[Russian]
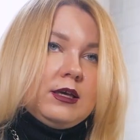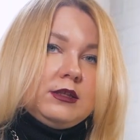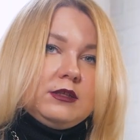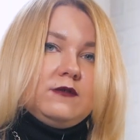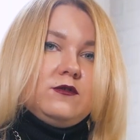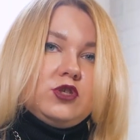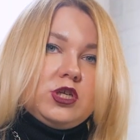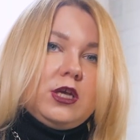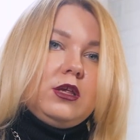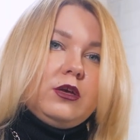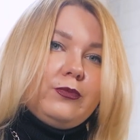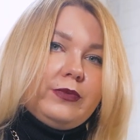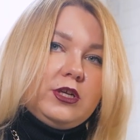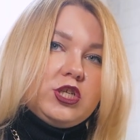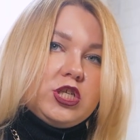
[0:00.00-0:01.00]
– это
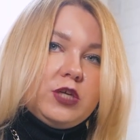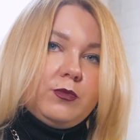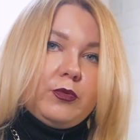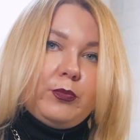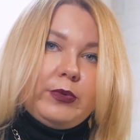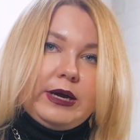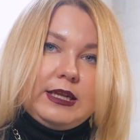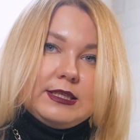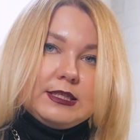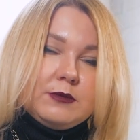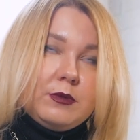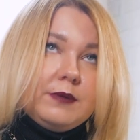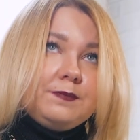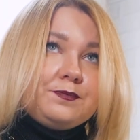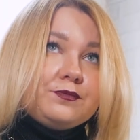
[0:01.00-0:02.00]
движение большими
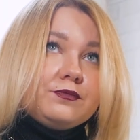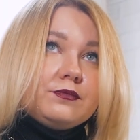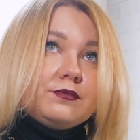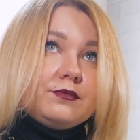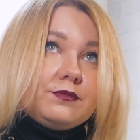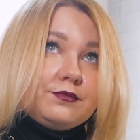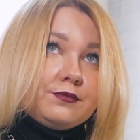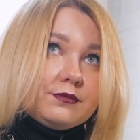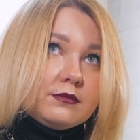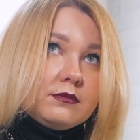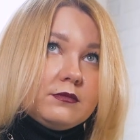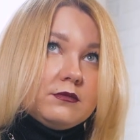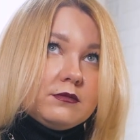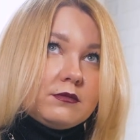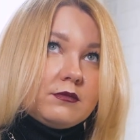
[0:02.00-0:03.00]
пальцами
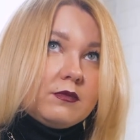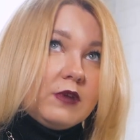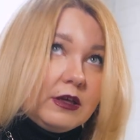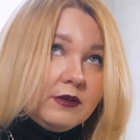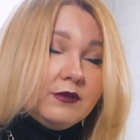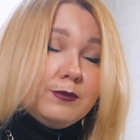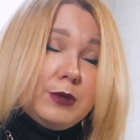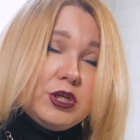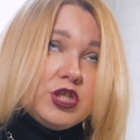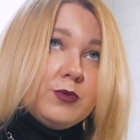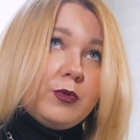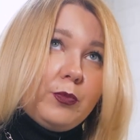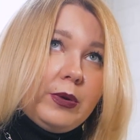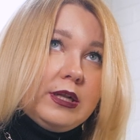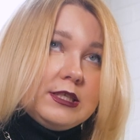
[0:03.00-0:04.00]

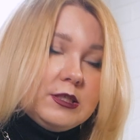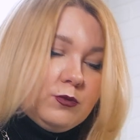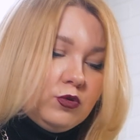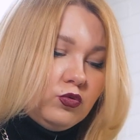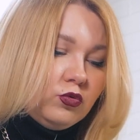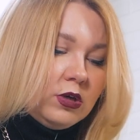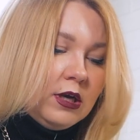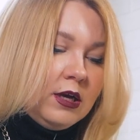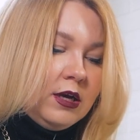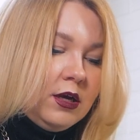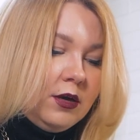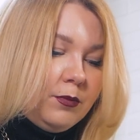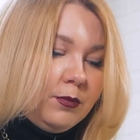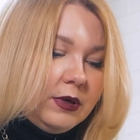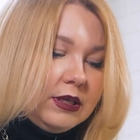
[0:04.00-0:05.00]
большими пальцами рук,
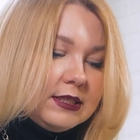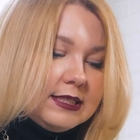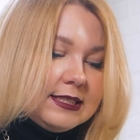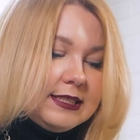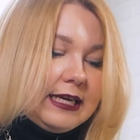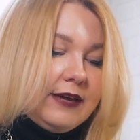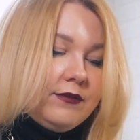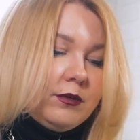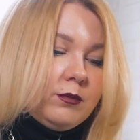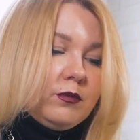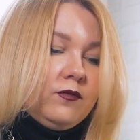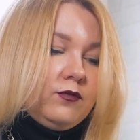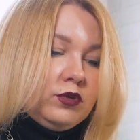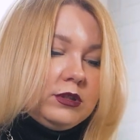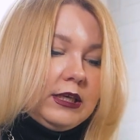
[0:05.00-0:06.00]
мы
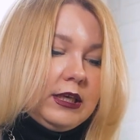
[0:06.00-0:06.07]
ставим вот